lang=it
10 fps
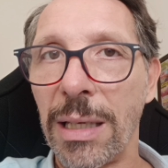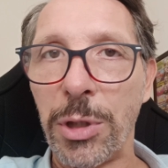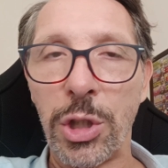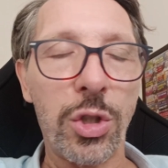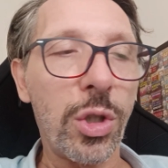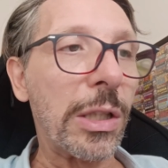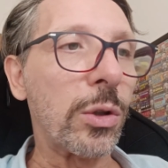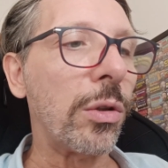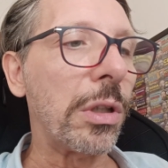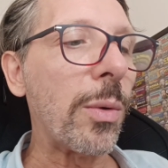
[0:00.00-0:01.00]
gli amici
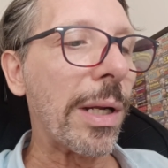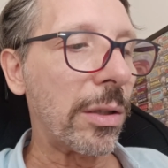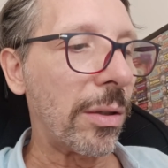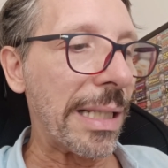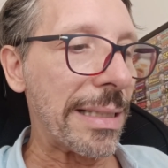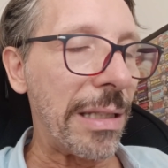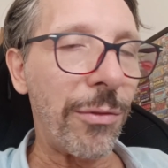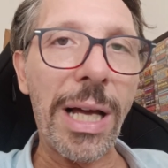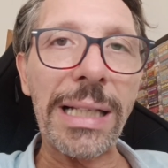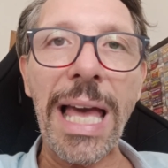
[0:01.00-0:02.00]
giocatori, guardano la
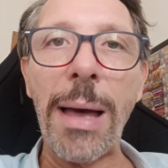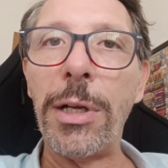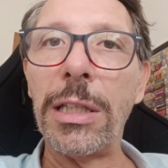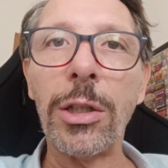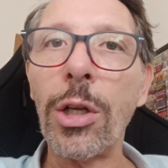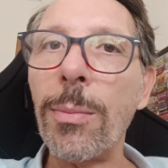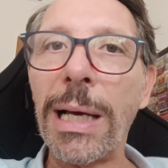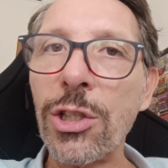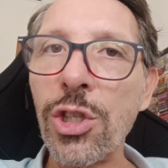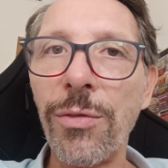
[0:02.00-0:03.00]
classifica, chiamano e dicono, oh
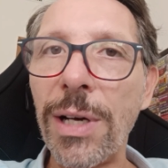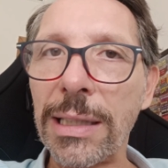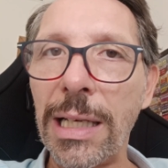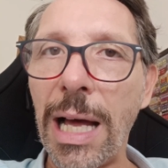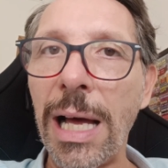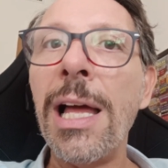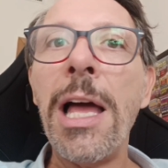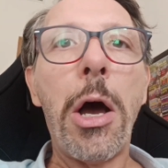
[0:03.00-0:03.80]
ma che ci fate là?